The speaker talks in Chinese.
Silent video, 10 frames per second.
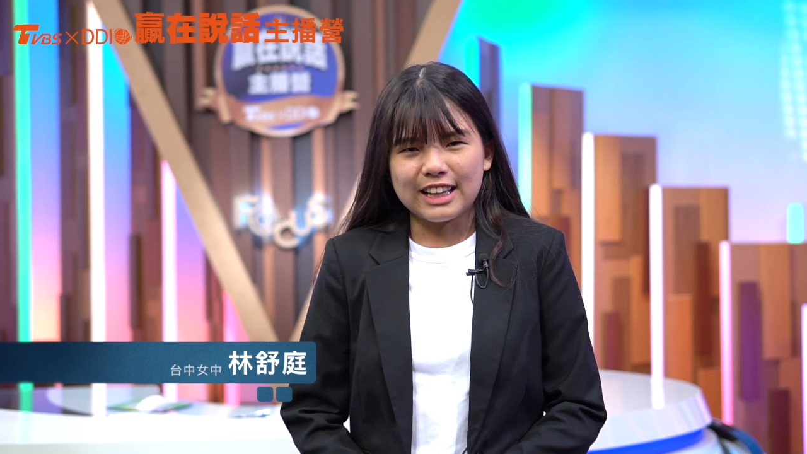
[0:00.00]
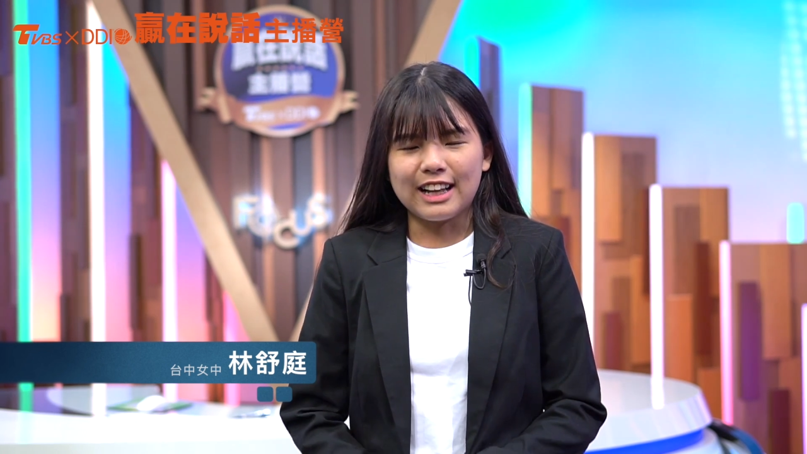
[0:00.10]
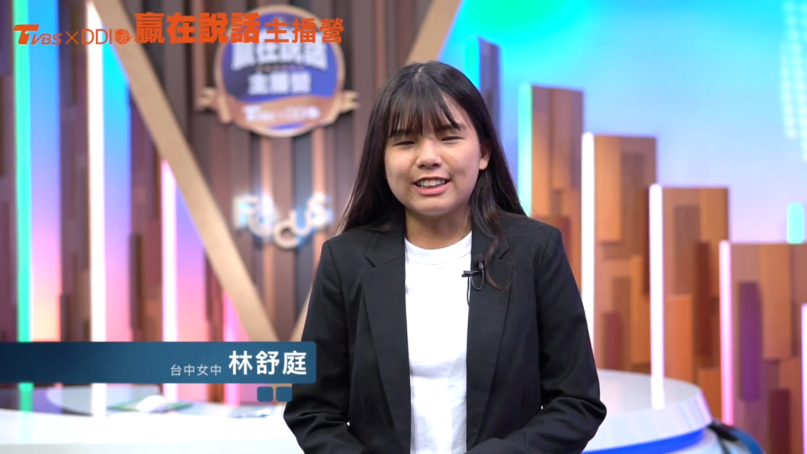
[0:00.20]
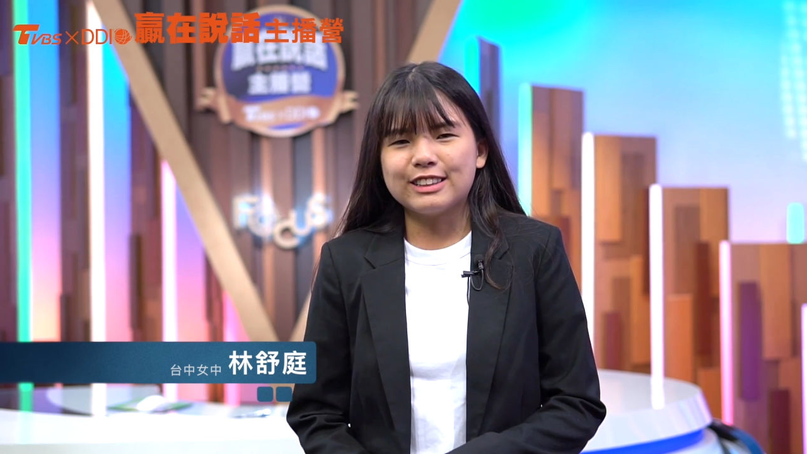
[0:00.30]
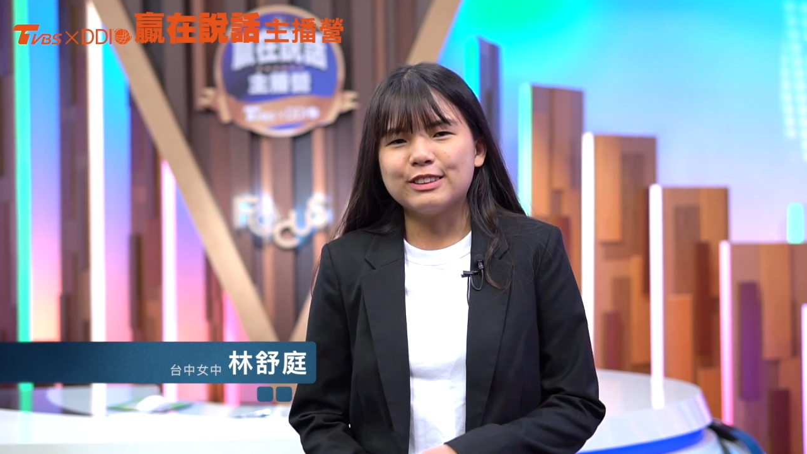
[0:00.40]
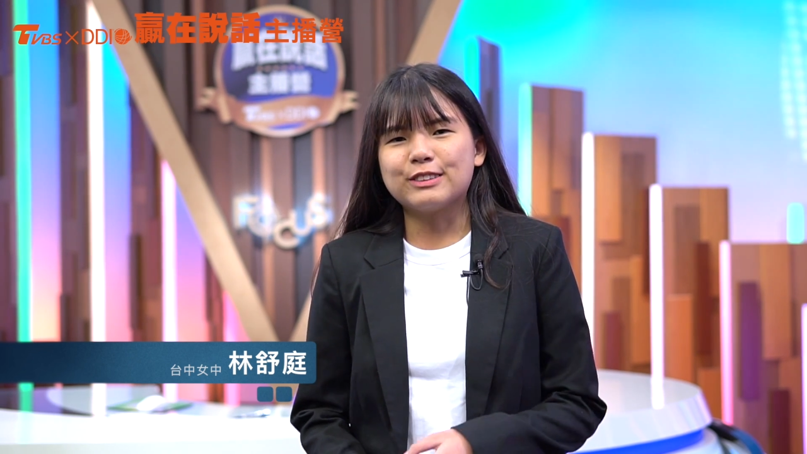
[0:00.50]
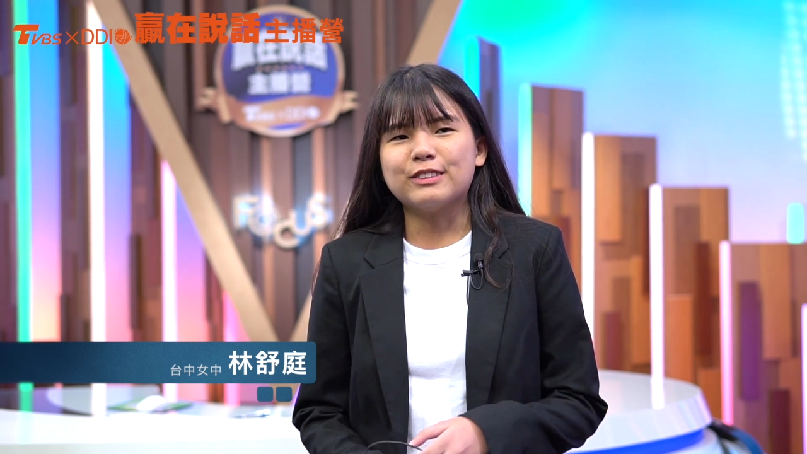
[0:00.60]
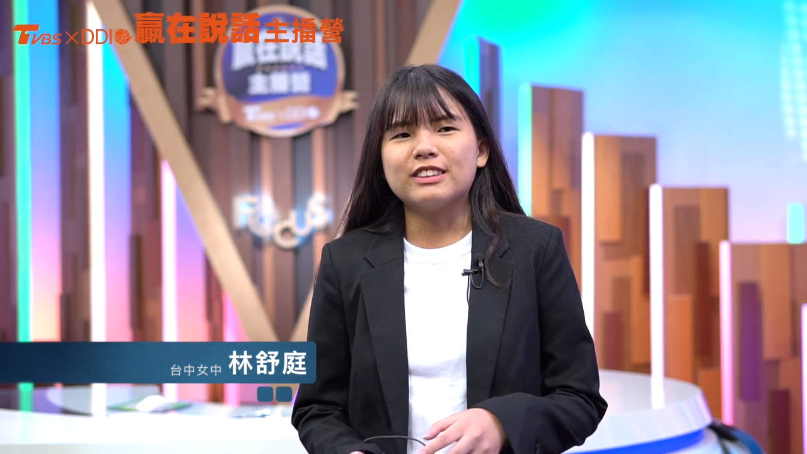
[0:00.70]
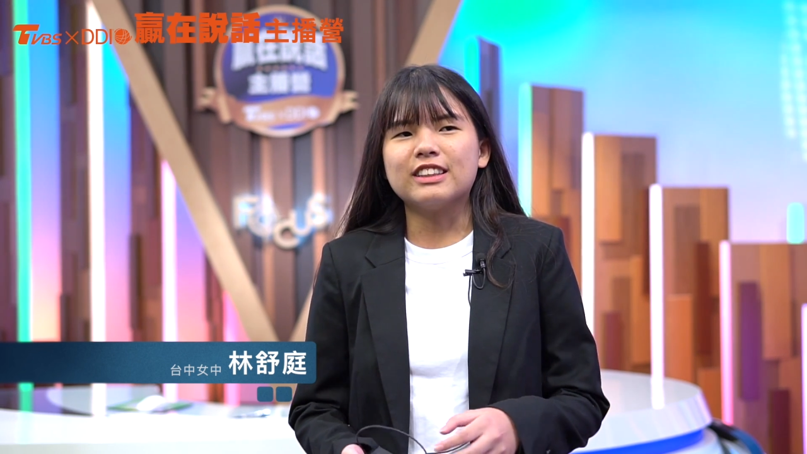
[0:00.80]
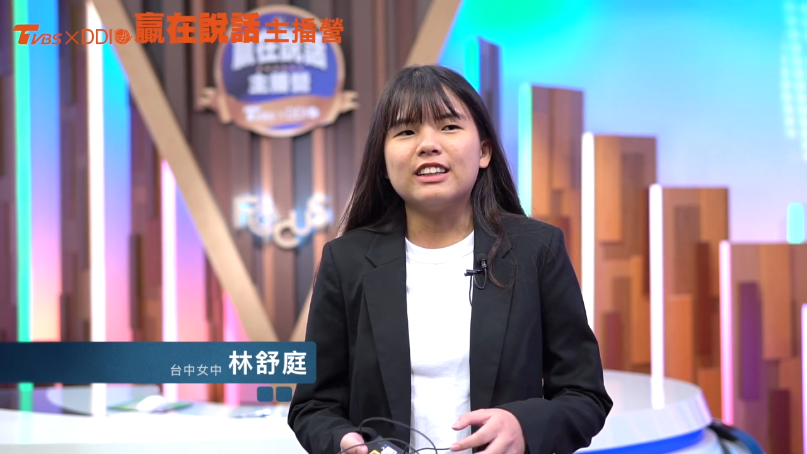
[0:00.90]
带来更
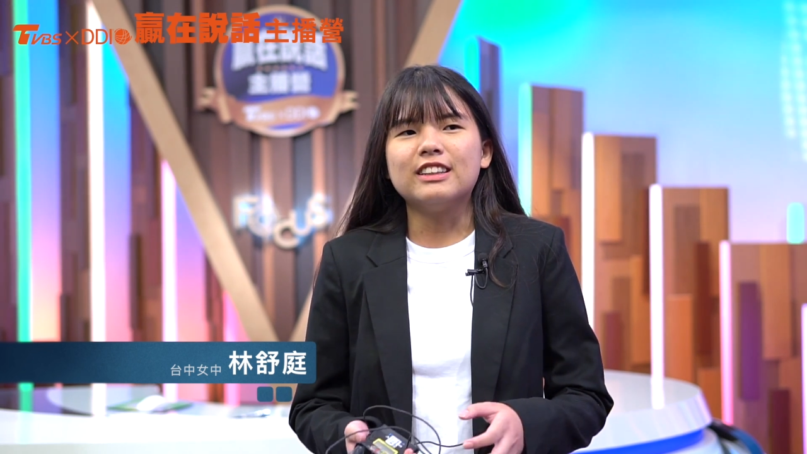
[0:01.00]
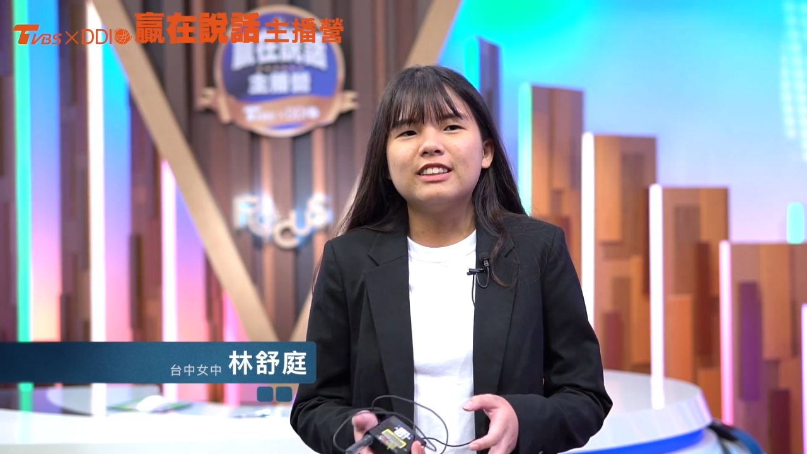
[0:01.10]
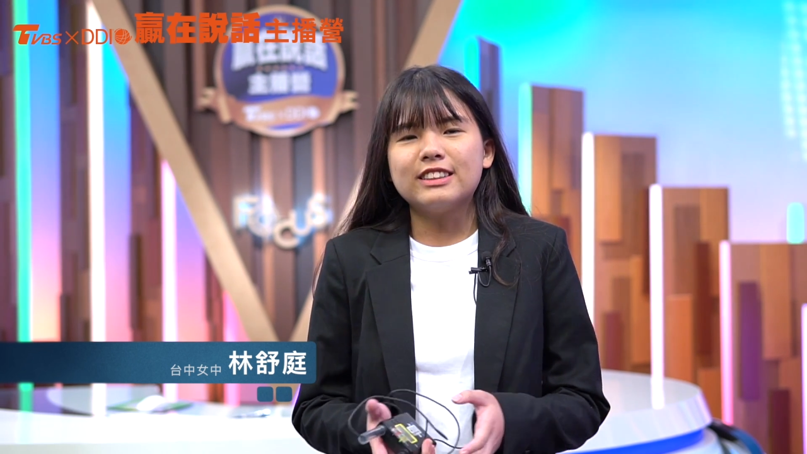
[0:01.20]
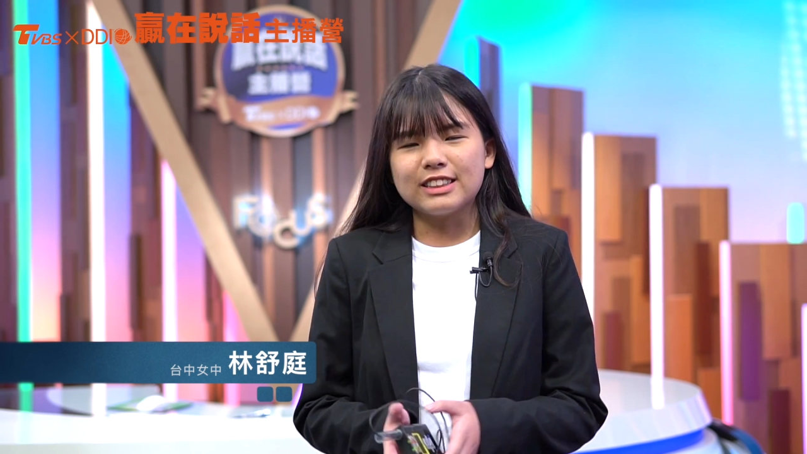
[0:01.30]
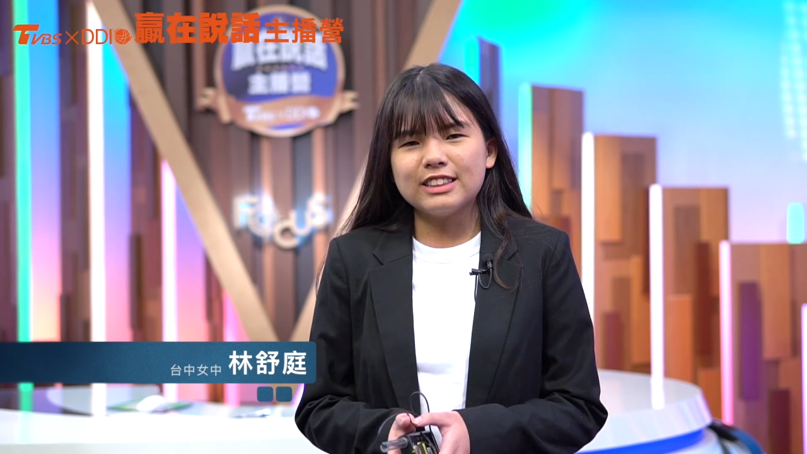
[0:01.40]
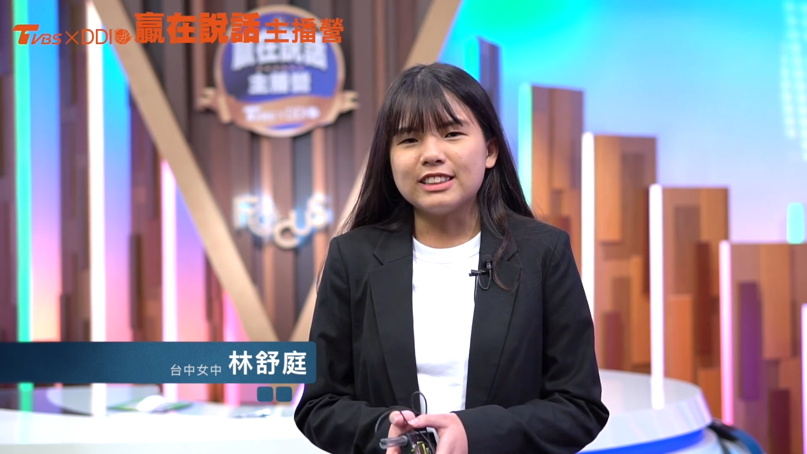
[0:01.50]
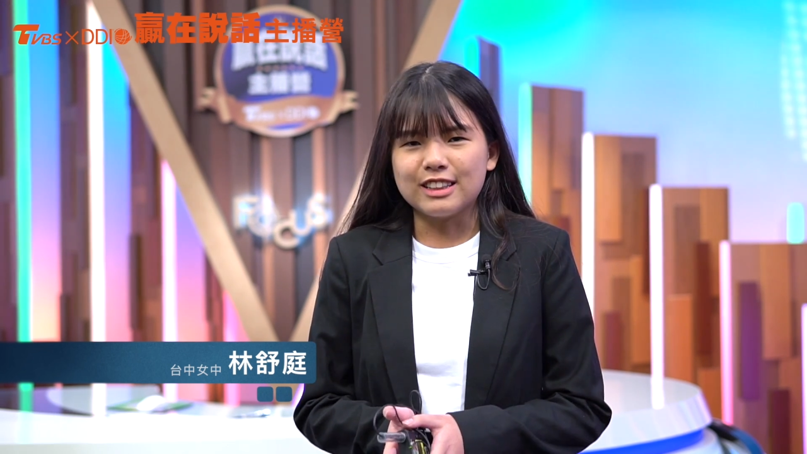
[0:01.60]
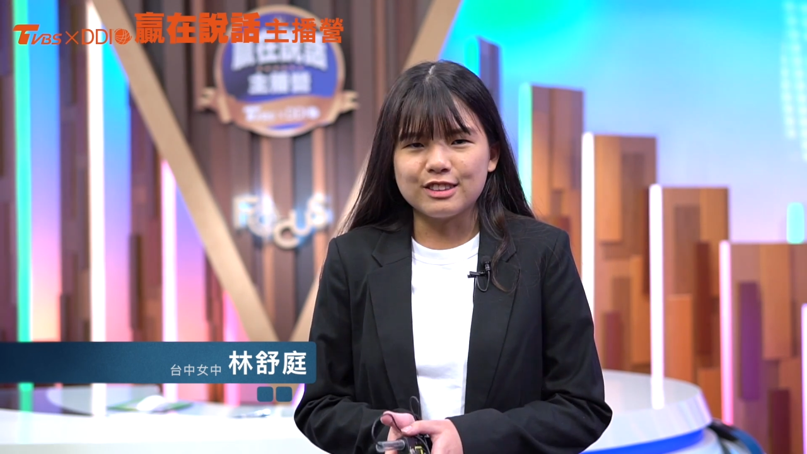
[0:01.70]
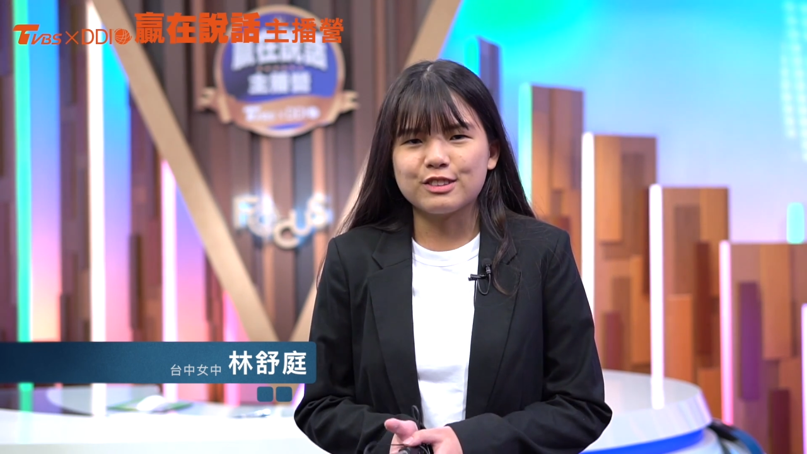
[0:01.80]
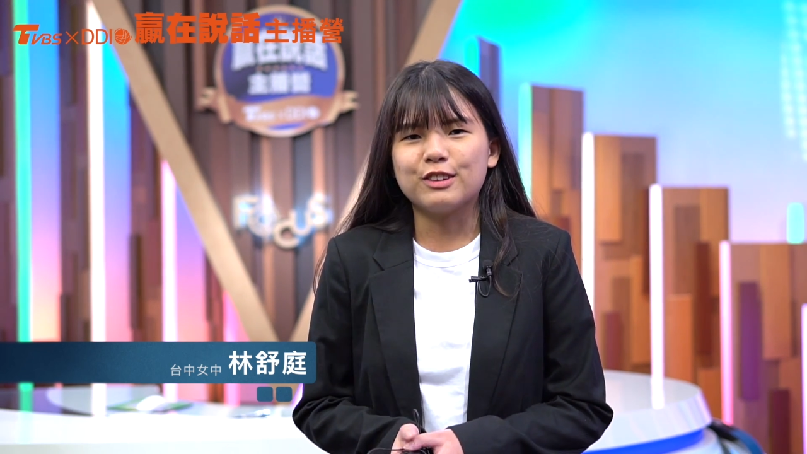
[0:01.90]
多的惊
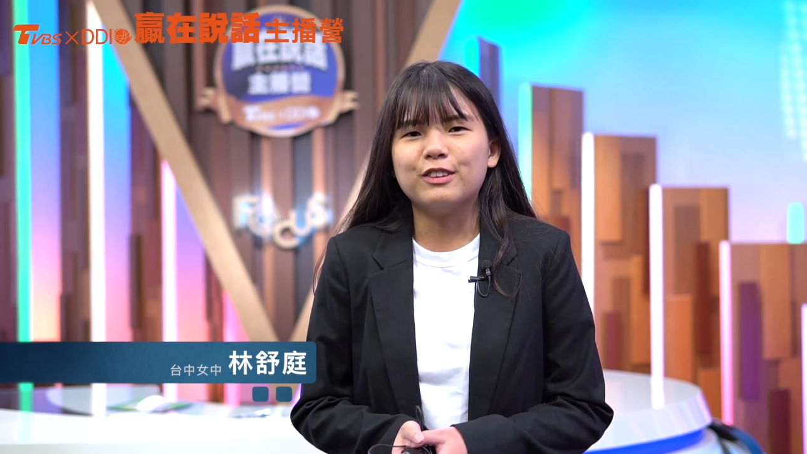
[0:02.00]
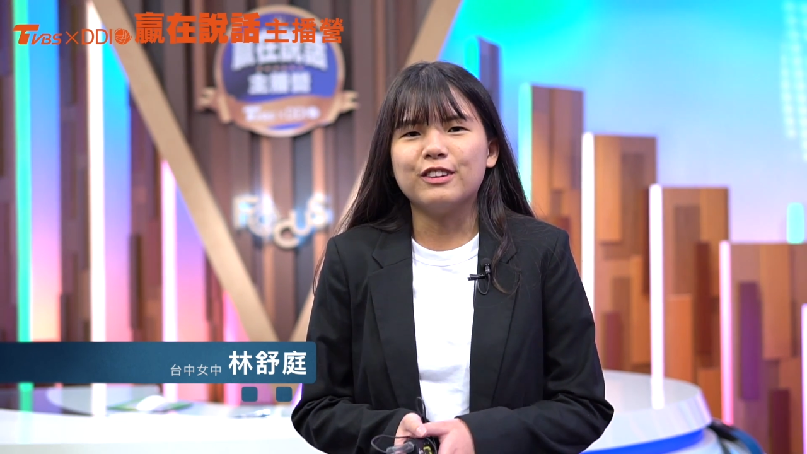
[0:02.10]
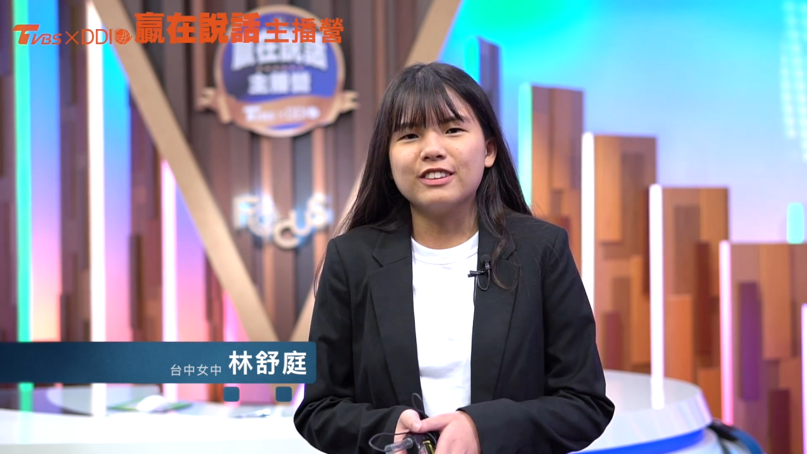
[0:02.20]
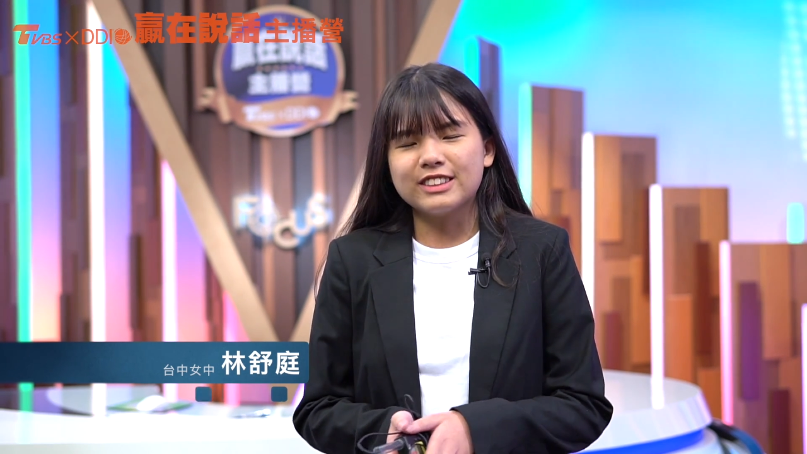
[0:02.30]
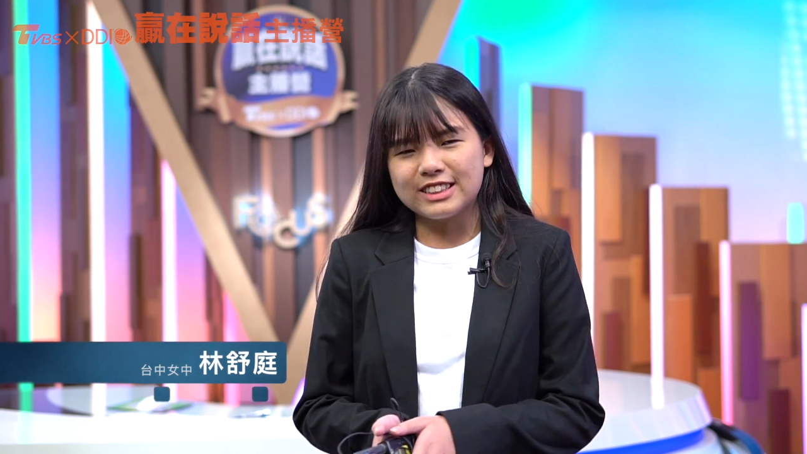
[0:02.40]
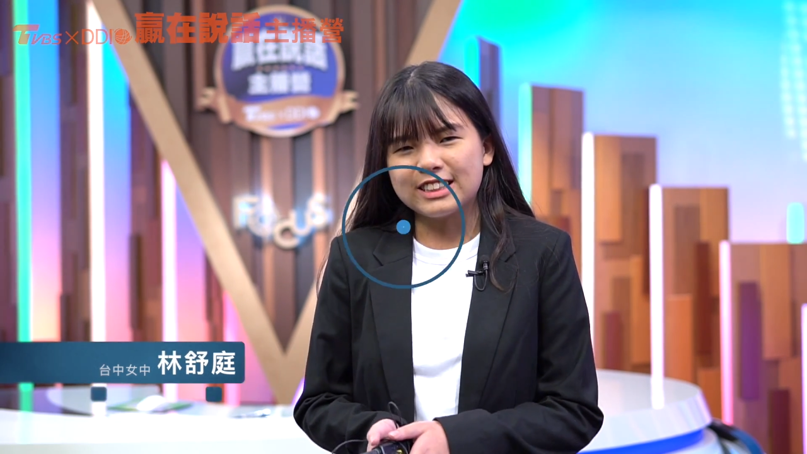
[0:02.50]
喜和收获，谢